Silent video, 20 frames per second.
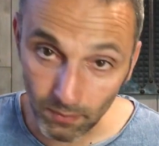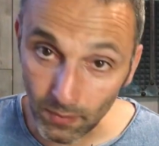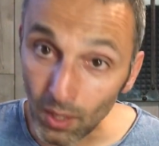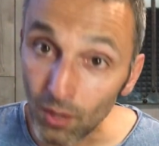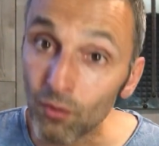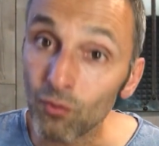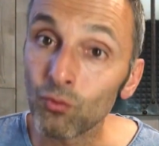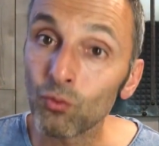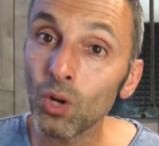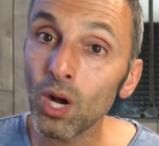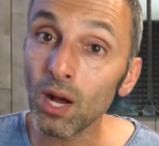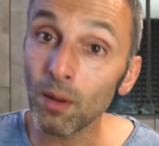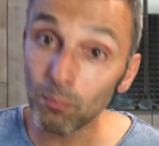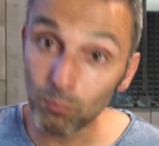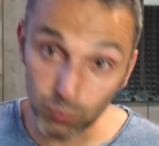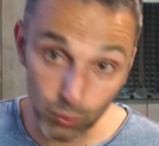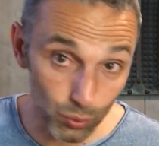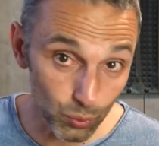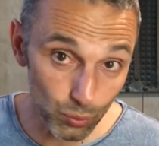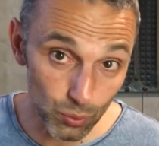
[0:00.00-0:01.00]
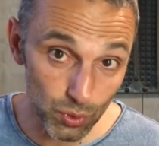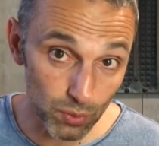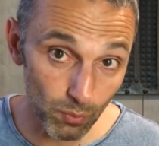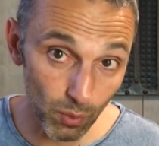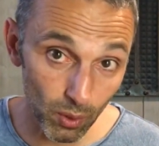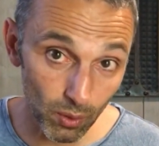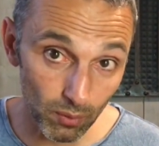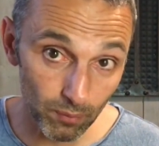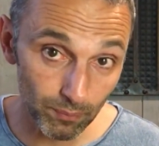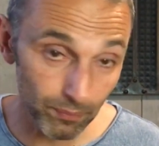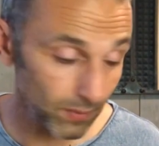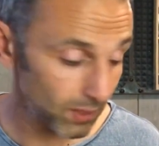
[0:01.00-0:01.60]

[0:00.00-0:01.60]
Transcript: Voire plus doucement.